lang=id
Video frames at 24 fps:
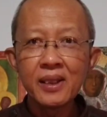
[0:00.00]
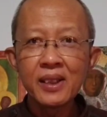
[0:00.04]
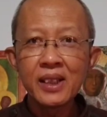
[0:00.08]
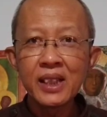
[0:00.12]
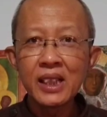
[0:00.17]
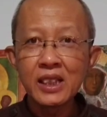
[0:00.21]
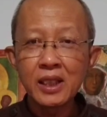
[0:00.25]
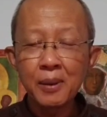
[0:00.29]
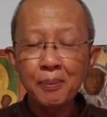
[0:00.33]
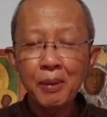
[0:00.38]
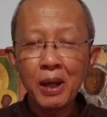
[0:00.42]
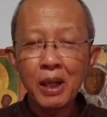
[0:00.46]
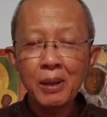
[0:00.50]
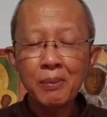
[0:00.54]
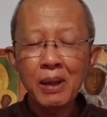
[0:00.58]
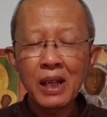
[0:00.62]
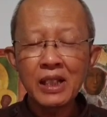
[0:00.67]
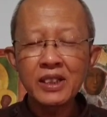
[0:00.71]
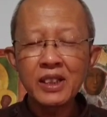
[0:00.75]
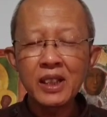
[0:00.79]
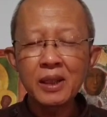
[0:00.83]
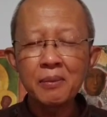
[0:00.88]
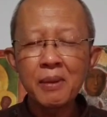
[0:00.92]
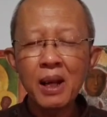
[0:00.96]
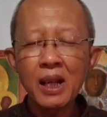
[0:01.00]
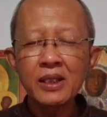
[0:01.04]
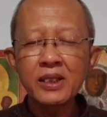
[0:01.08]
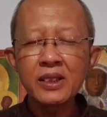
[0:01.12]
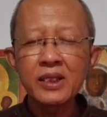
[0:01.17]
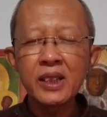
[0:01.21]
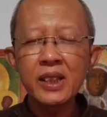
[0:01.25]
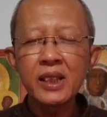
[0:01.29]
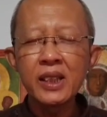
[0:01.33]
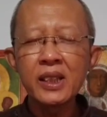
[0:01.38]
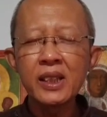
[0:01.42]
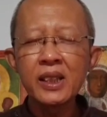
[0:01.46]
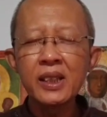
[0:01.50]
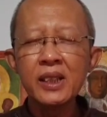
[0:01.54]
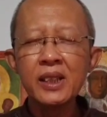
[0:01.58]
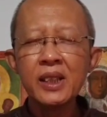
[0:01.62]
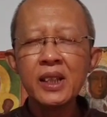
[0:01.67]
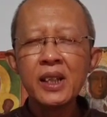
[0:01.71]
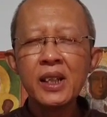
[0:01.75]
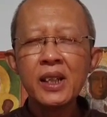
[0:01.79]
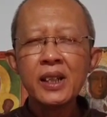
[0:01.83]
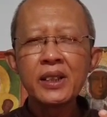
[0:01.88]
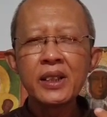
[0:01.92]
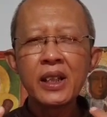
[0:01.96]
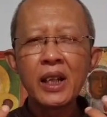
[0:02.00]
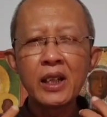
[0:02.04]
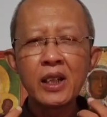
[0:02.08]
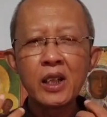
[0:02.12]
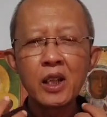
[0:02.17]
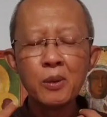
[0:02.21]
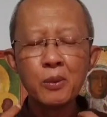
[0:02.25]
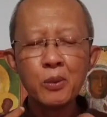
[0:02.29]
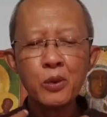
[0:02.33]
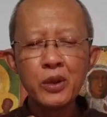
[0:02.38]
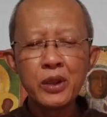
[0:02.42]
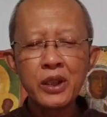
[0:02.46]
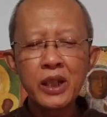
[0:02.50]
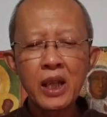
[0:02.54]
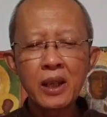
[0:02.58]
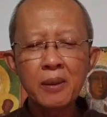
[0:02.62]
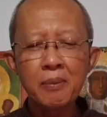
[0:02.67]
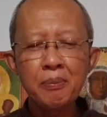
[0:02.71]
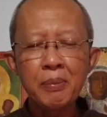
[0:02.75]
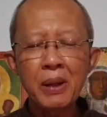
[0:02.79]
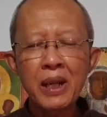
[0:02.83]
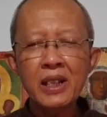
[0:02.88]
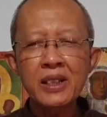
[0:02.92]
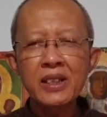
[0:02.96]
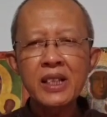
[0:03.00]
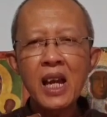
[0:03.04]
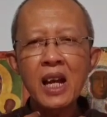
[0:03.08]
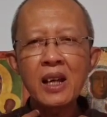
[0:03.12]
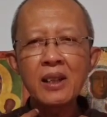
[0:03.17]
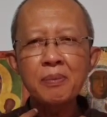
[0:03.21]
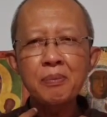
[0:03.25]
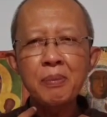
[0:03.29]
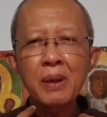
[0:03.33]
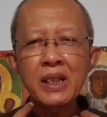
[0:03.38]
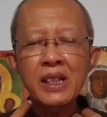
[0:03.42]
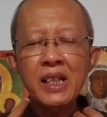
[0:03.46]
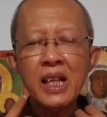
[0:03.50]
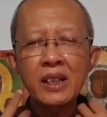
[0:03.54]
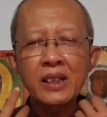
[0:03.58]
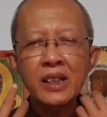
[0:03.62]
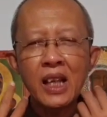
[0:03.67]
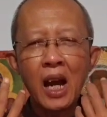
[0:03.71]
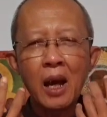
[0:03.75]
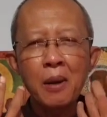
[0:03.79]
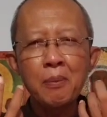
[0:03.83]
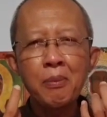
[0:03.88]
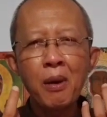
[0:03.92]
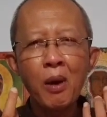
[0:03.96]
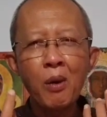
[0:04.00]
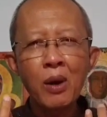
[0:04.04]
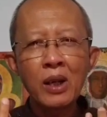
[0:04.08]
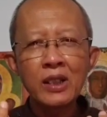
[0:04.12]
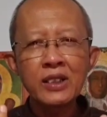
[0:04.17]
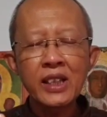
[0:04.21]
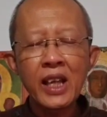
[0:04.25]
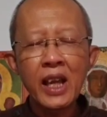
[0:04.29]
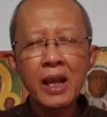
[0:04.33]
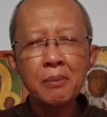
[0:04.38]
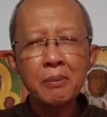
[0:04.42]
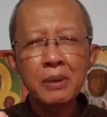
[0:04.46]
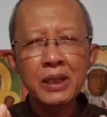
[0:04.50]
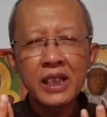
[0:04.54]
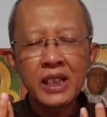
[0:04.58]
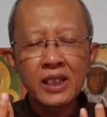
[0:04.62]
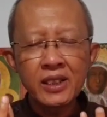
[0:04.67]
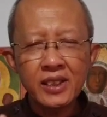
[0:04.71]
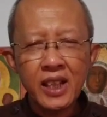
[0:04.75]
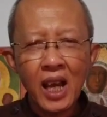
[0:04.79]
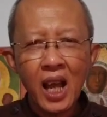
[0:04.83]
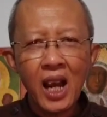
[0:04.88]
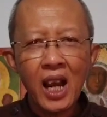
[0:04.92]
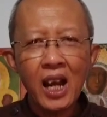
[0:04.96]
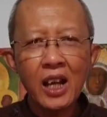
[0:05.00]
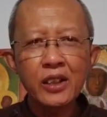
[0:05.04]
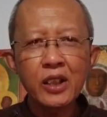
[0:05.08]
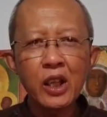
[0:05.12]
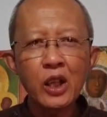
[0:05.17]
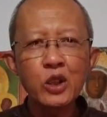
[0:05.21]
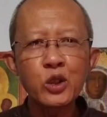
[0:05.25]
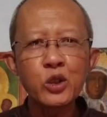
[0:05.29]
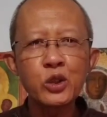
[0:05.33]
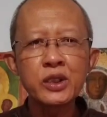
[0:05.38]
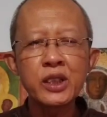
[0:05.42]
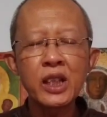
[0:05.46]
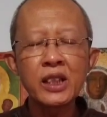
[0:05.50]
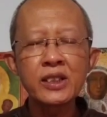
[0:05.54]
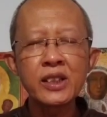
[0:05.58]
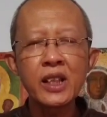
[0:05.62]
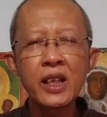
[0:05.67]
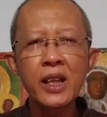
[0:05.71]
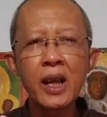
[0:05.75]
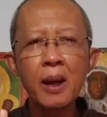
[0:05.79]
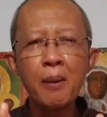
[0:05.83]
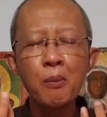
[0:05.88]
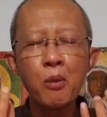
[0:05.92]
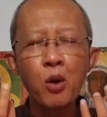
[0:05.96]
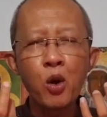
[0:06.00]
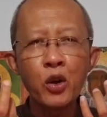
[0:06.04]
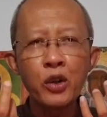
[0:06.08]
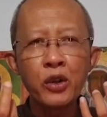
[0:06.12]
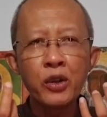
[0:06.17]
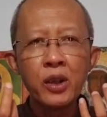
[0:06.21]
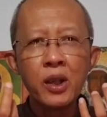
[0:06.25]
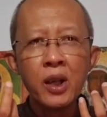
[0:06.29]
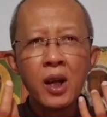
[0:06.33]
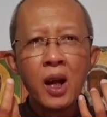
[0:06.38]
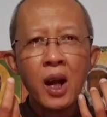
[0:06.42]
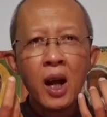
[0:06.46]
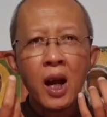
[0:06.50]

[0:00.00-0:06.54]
di tempat masing-masing dan kemudian pernyataan bahwa saya menyesal atas dosa saya mohon